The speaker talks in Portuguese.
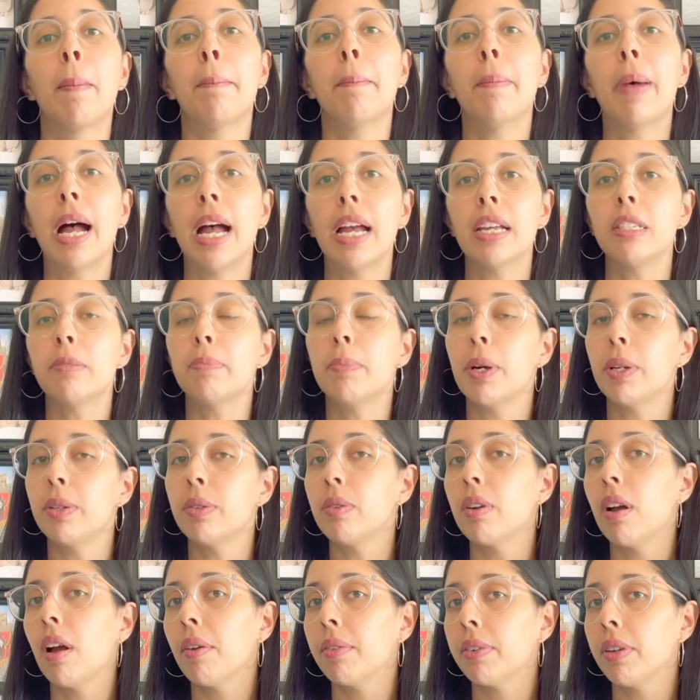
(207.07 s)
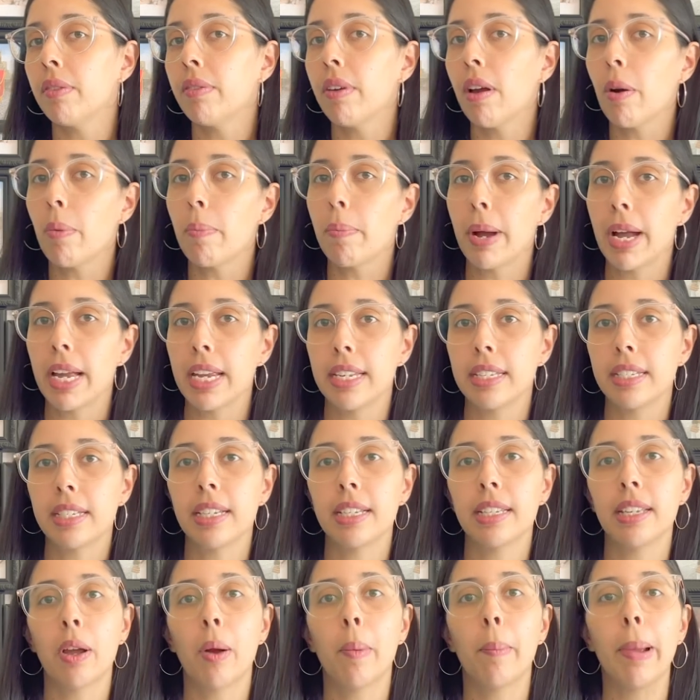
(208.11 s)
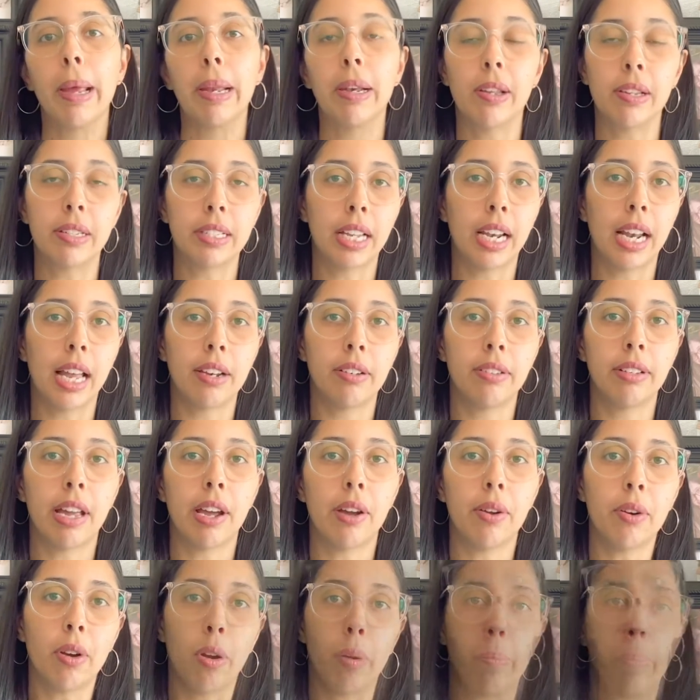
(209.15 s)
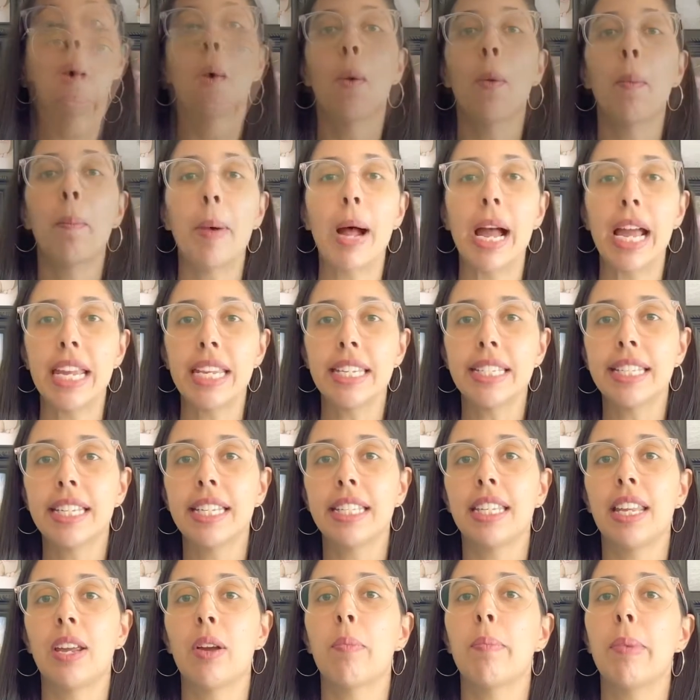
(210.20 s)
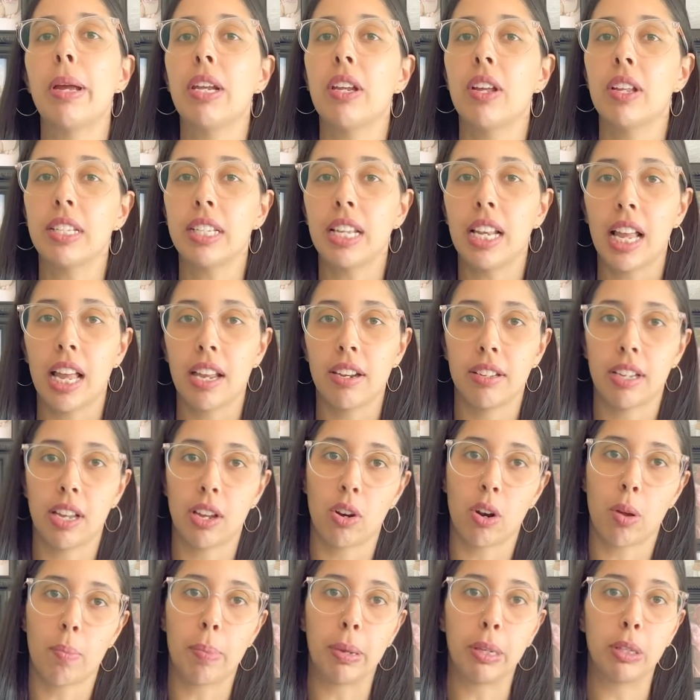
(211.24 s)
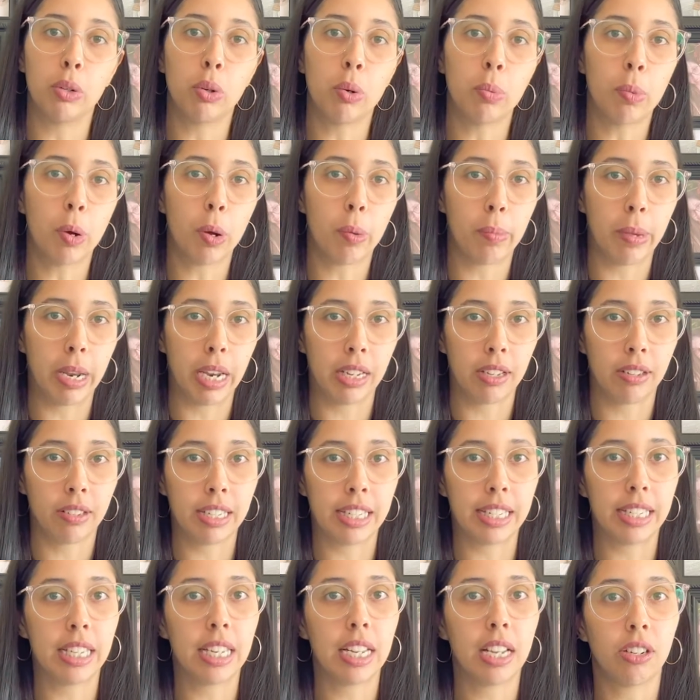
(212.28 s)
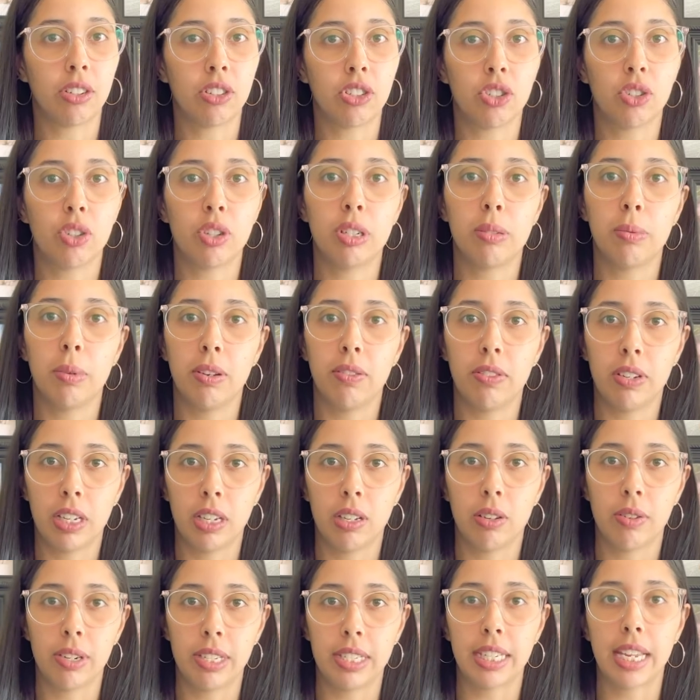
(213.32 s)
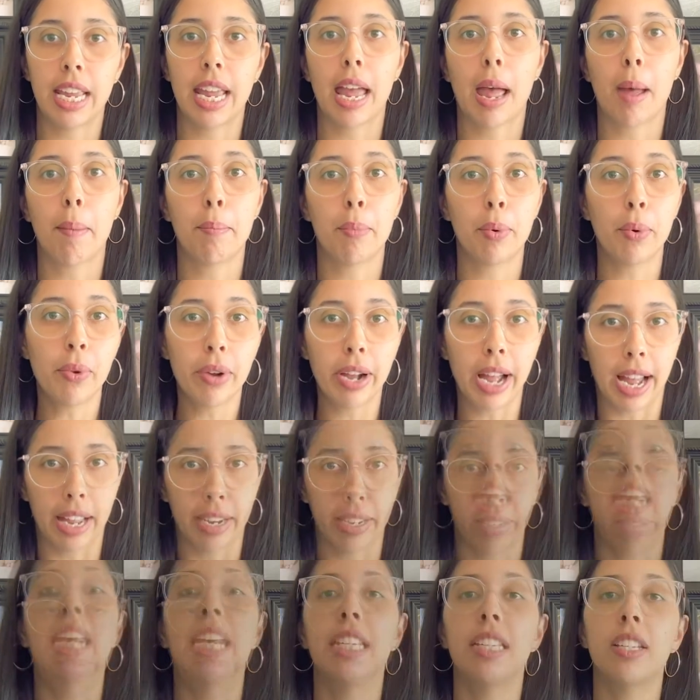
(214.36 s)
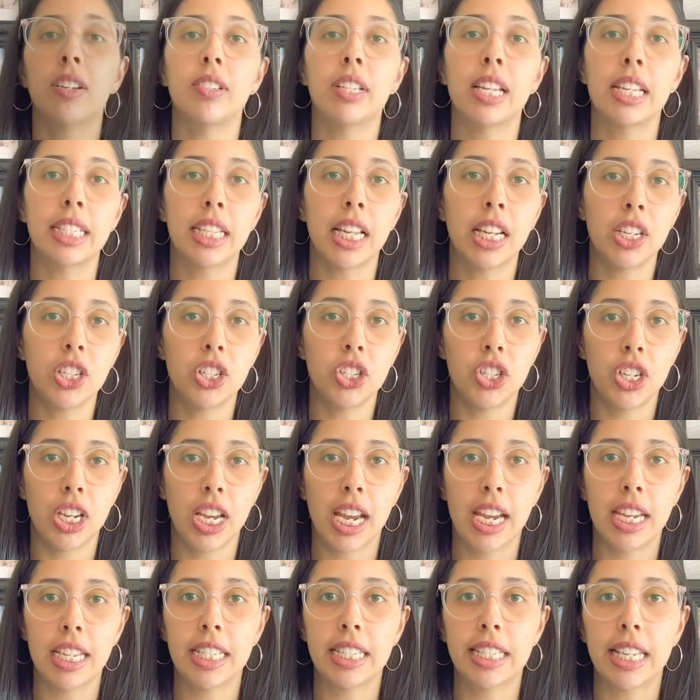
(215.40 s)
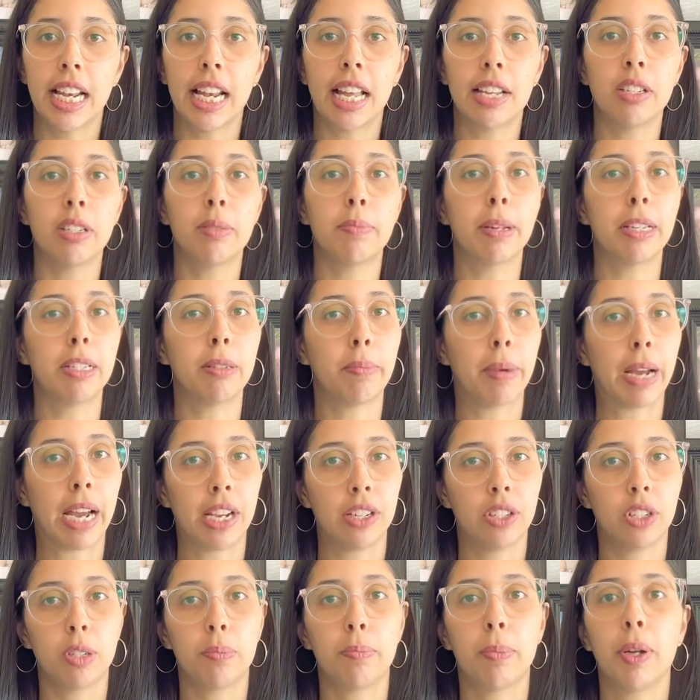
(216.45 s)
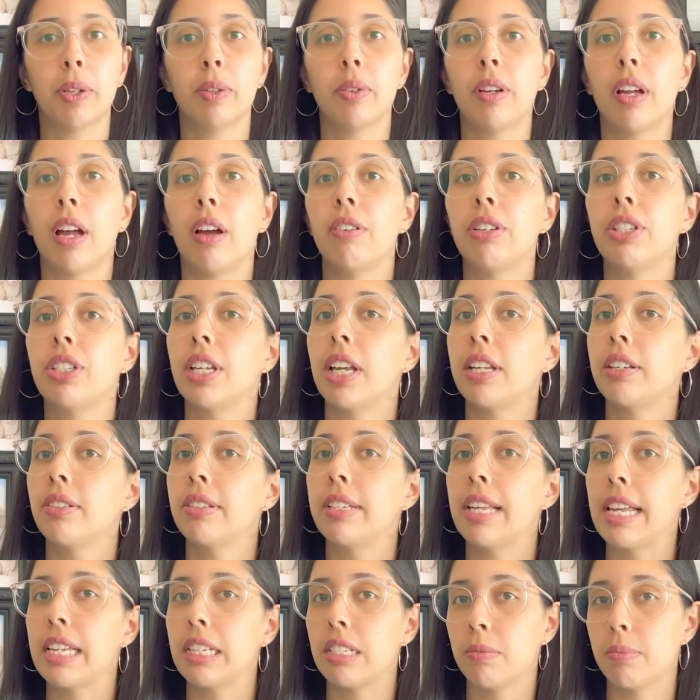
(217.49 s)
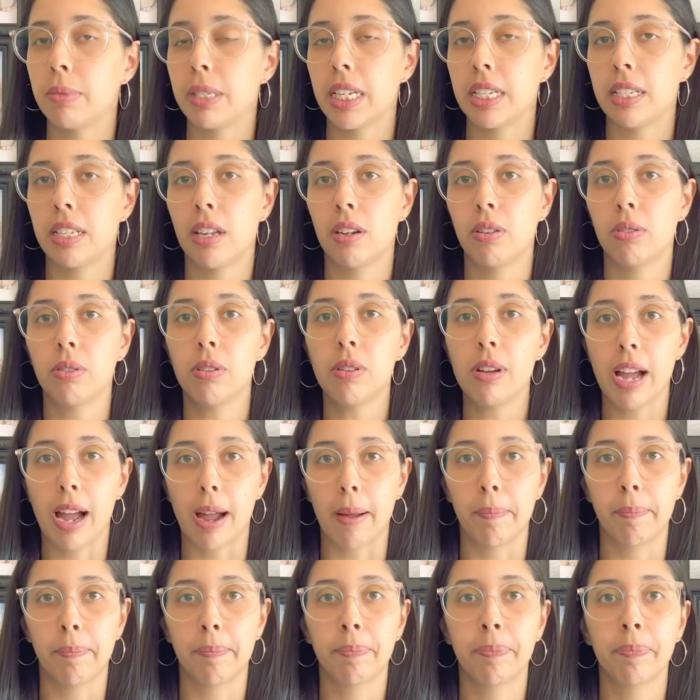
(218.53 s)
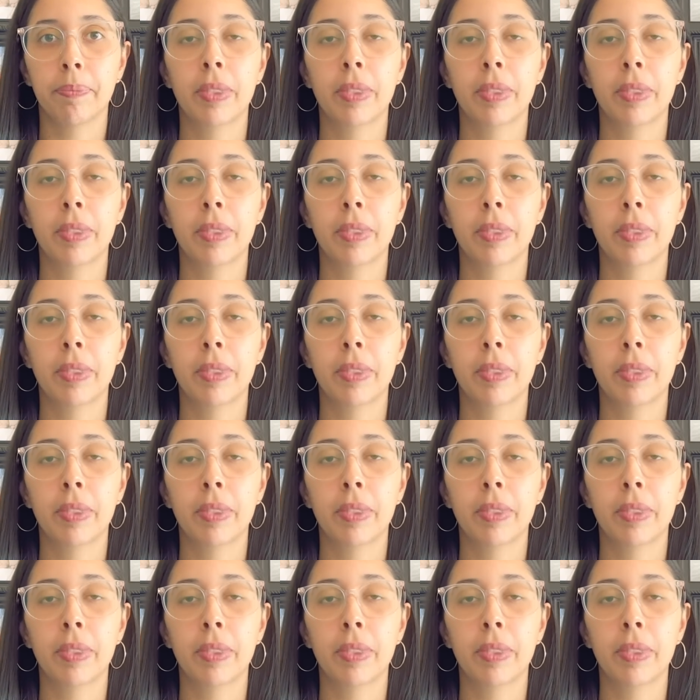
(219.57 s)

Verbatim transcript: Mas Portugal não é o país que tem o menor salário da Europa. O país que tem o menor salário da Europa no momento, nesse ano de 2022, é a Bulgária. Então, nessa listinha aí de salários mais baixos, Portugal está no 13º lugar.